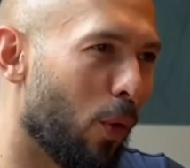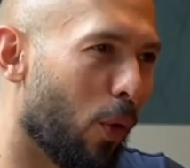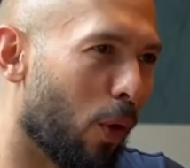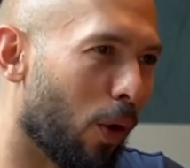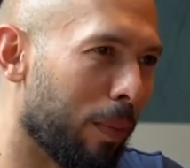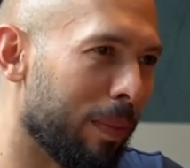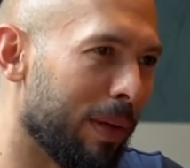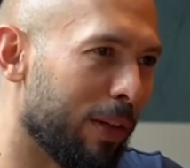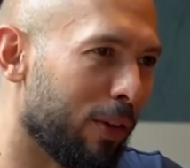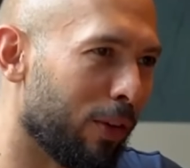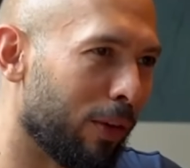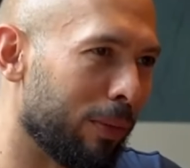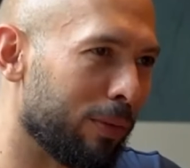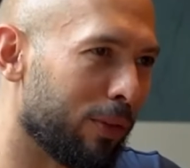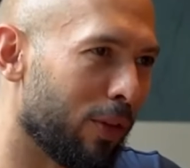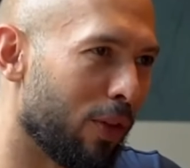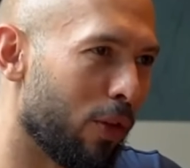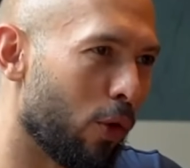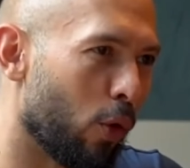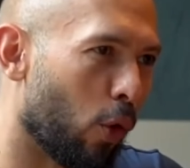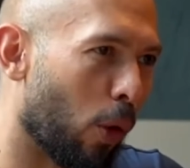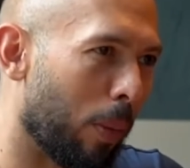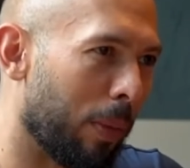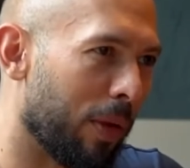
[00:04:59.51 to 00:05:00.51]
o czym on
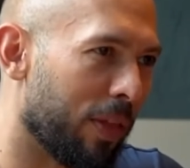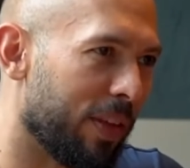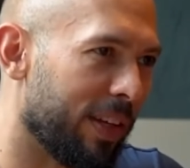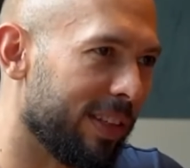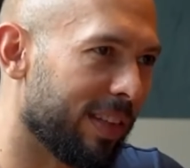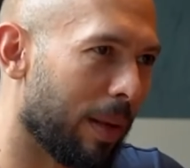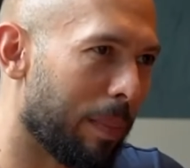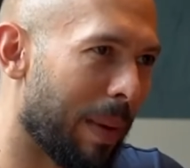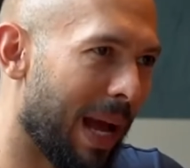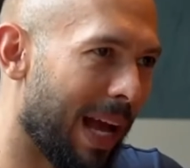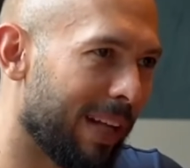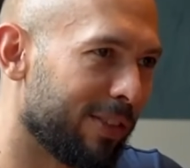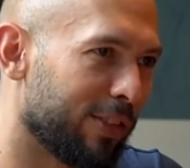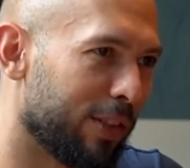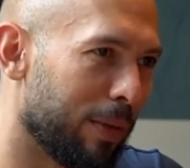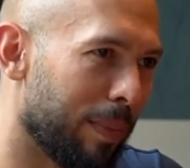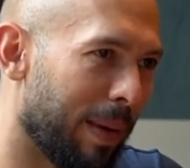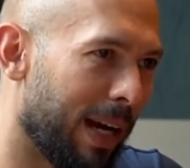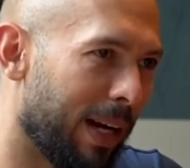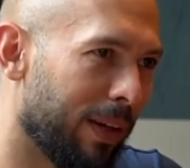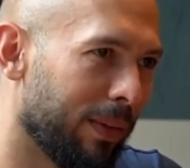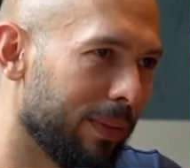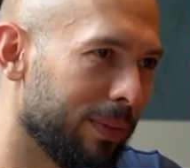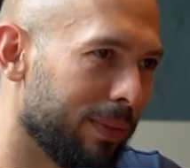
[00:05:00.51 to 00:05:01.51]
myśli, a
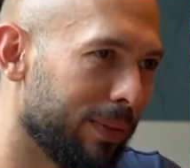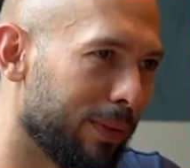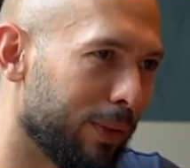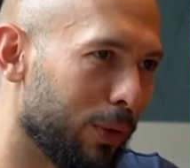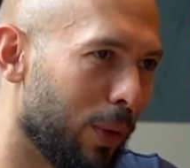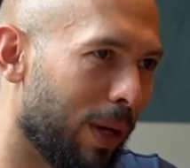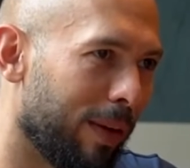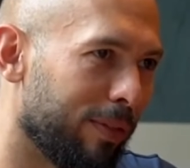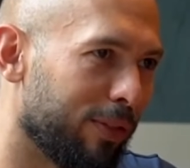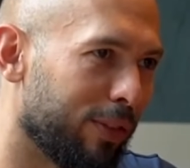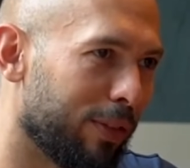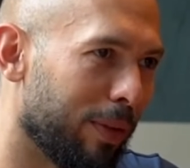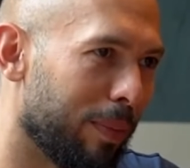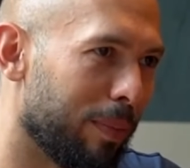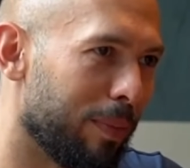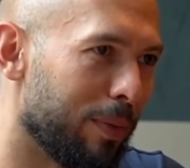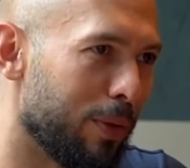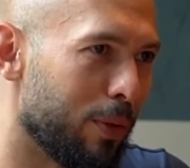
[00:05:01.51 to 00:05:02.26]
idąc krok dalej,